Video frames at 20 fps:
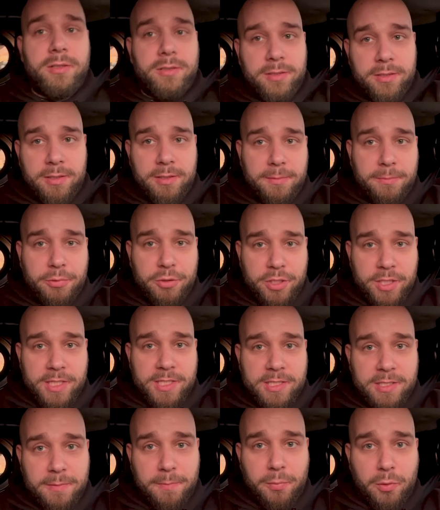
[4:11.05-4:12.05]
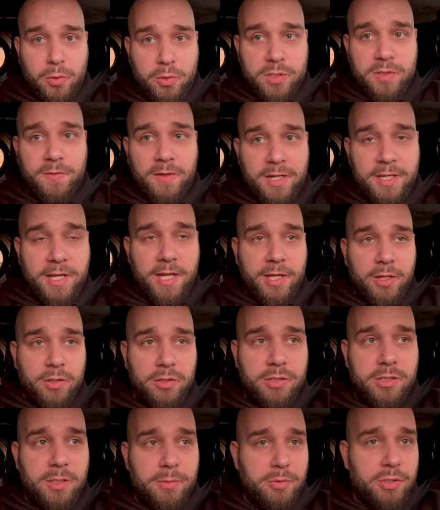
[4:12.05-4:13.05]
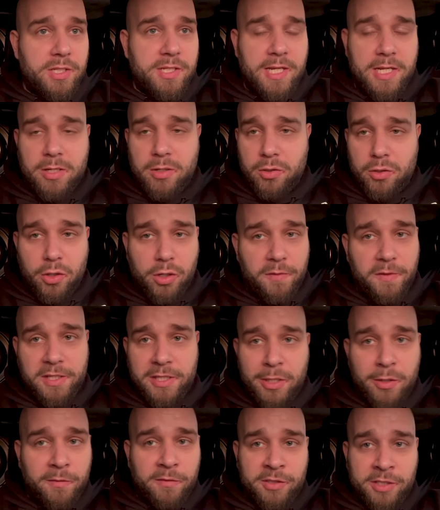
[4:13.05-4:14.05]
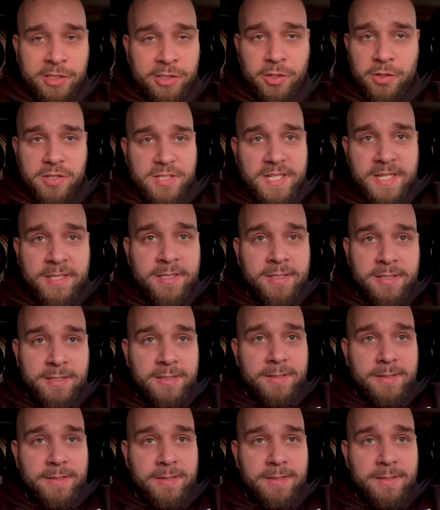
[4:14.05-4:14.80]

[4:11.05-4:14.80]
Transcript: e, przez próg zwalniający, przez jakąkolwiek nierówność na drodze.